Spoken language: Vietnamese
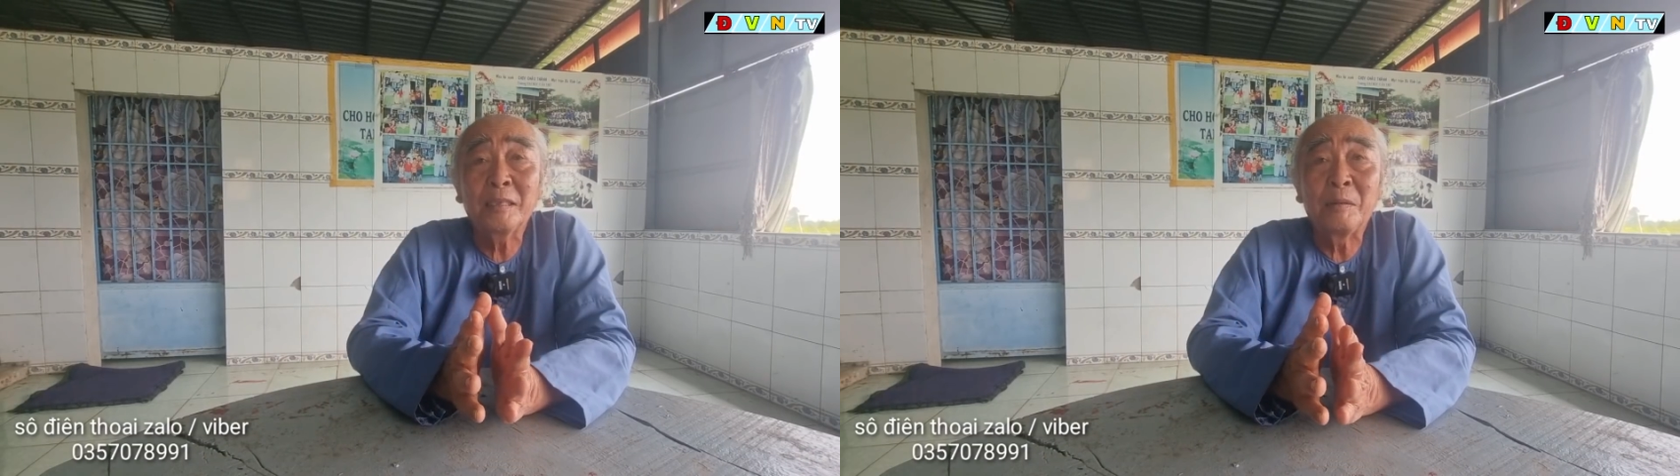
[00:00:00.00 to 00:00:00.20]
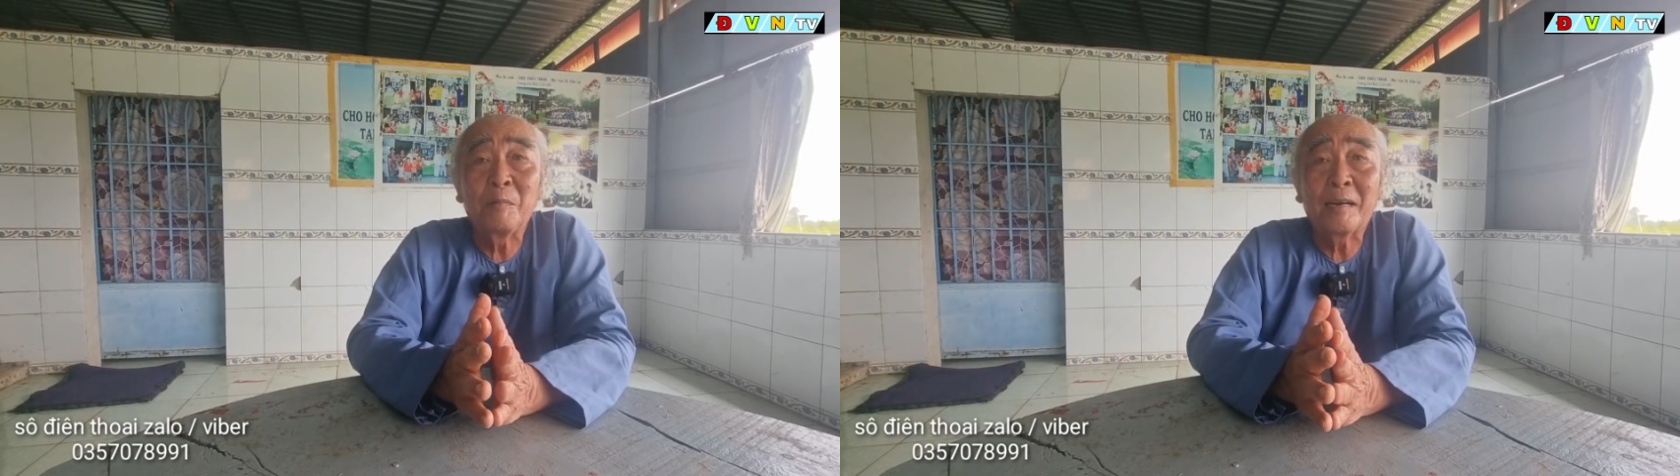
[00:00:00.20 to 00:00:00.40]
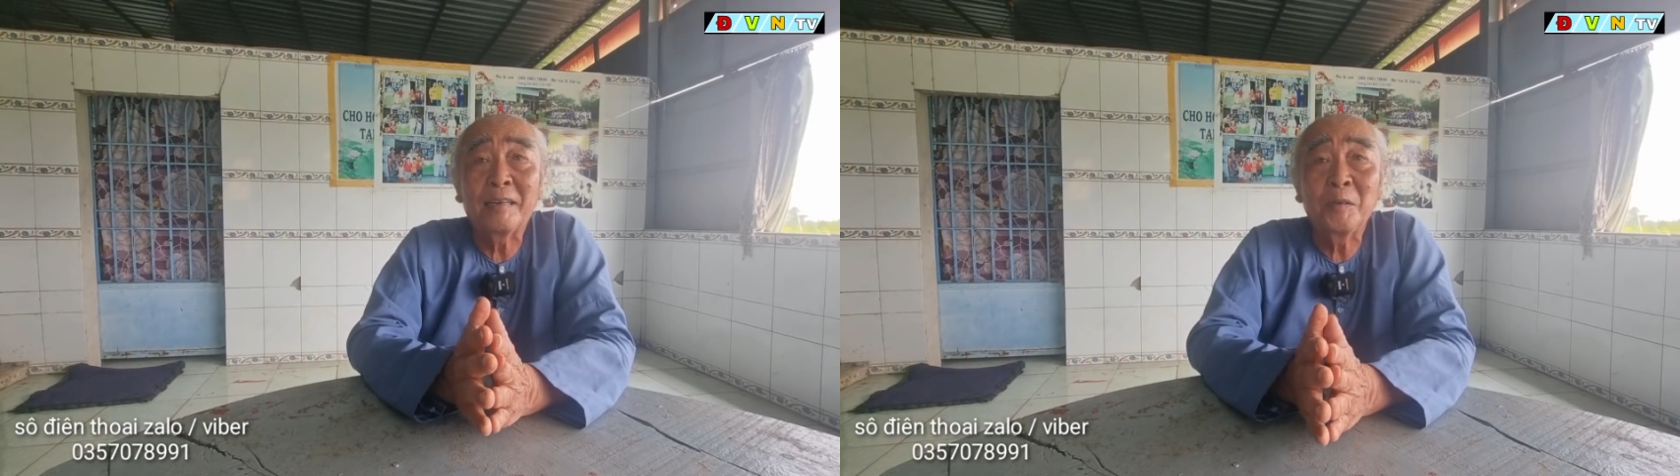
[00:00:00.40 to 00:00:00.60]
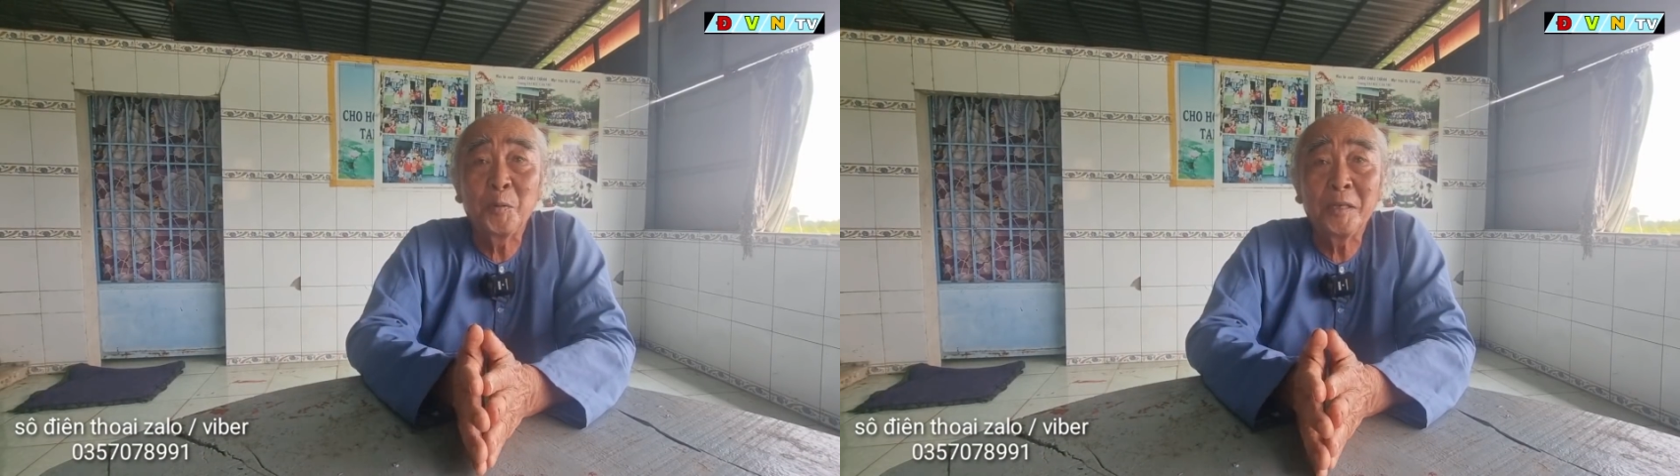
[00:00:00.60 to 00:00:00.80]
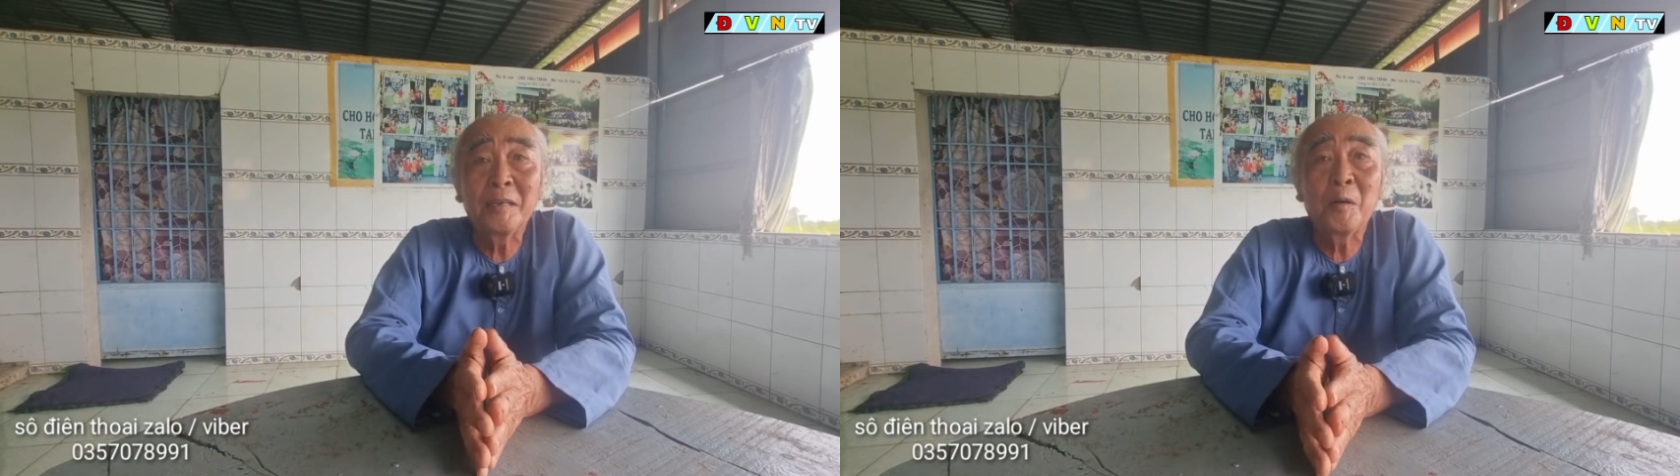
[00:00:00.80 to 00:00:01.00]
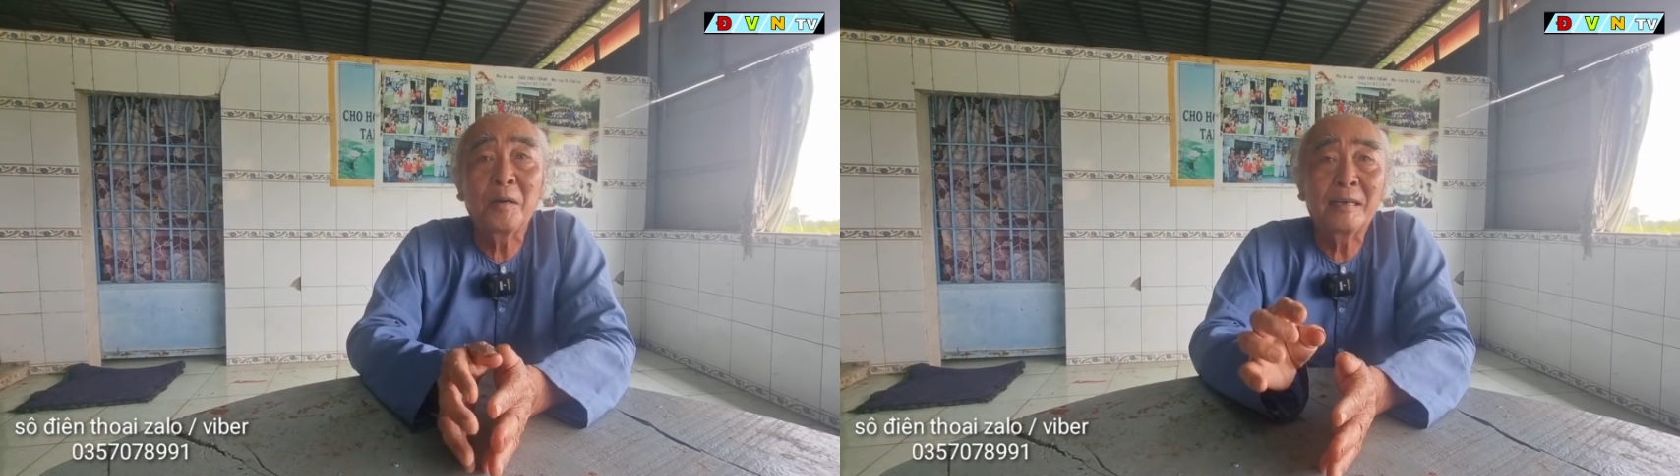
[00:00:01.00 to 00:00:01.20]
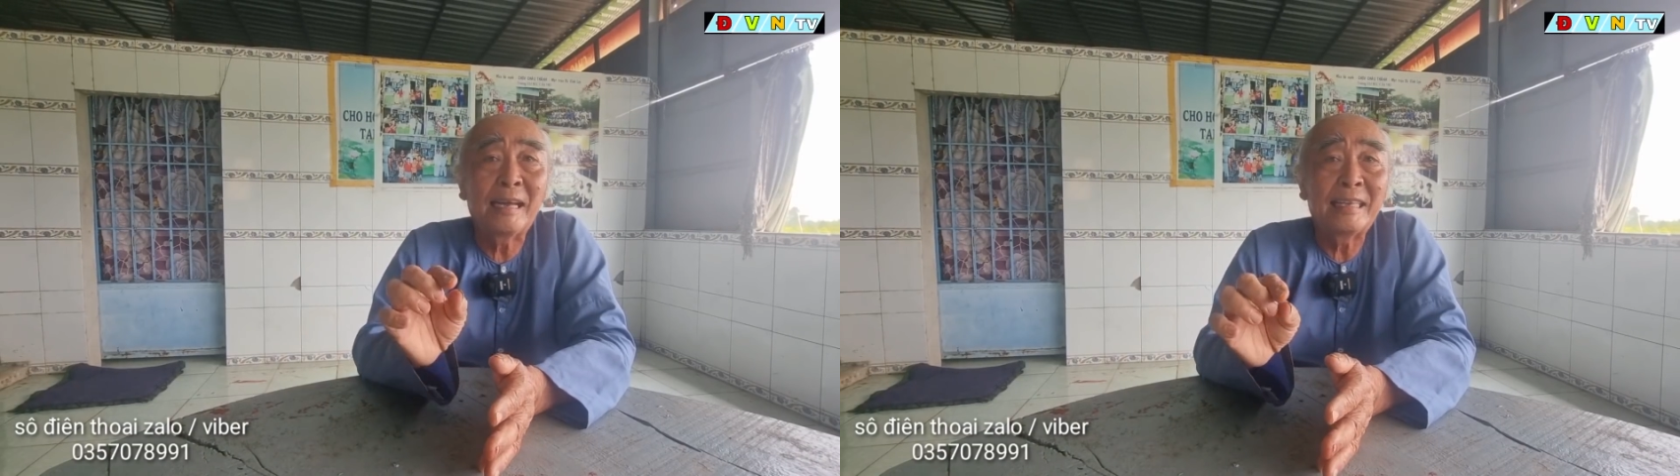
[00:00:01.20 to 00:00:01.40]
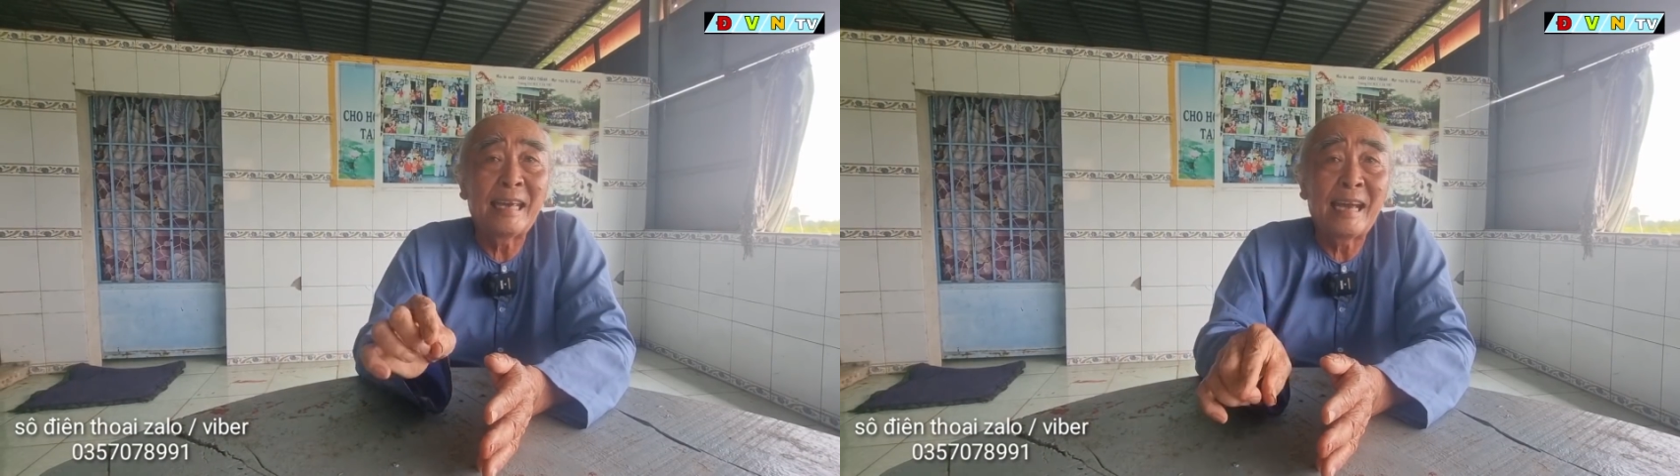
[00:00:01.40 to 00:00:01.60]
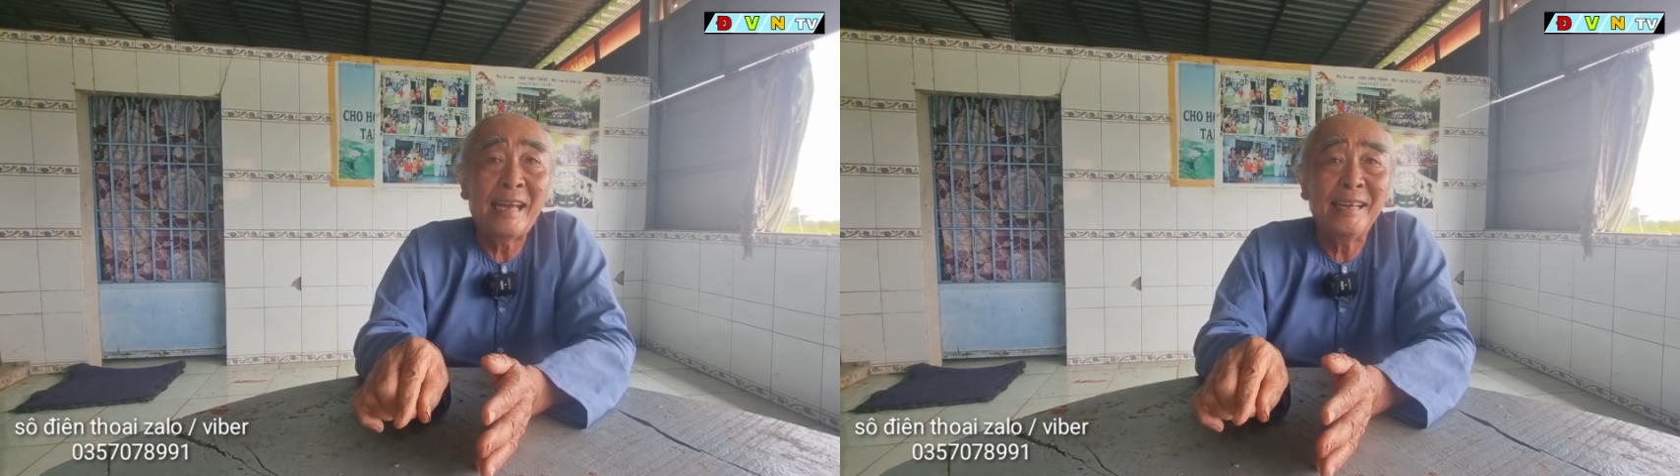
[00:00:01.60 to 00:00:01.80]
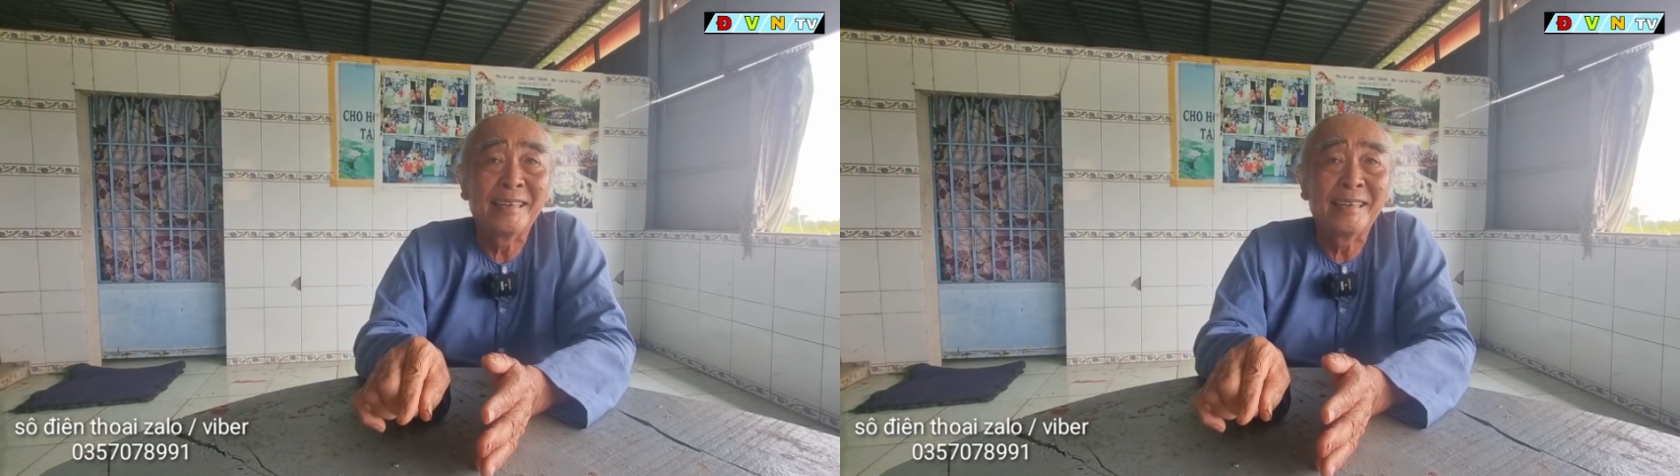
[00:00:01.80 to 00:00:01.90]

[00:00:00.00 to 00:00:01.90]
tìm phật ở núi ở non là giả